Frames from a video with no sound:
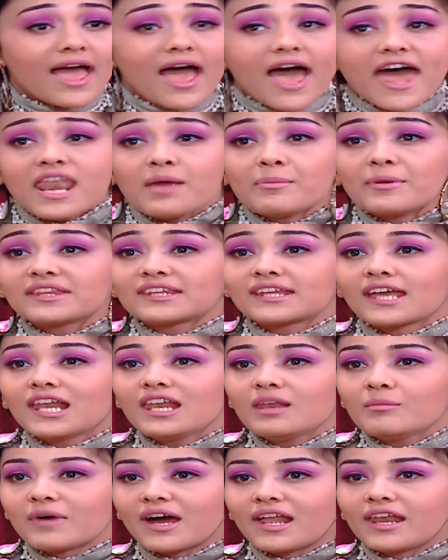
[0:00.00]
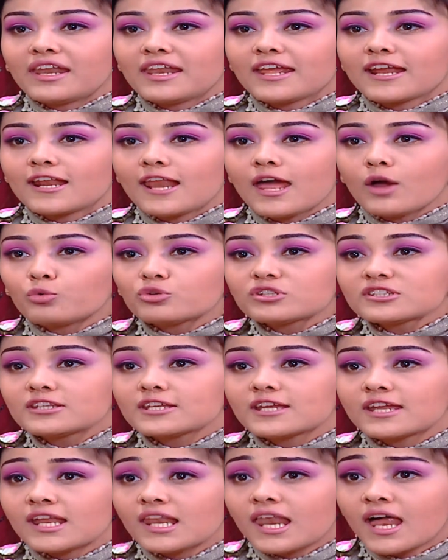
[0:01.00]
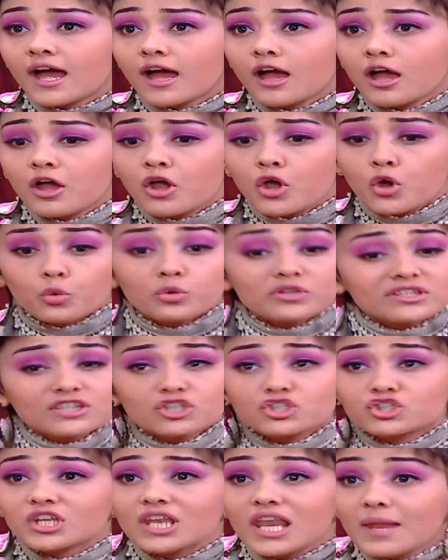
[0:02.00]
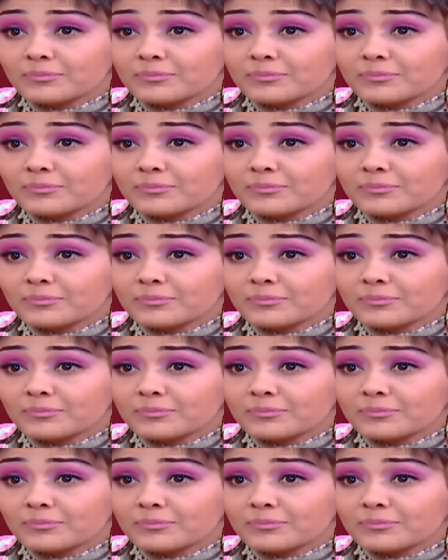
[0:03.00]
انا بتكلم على نجلاء وسط جيلها وسط الشله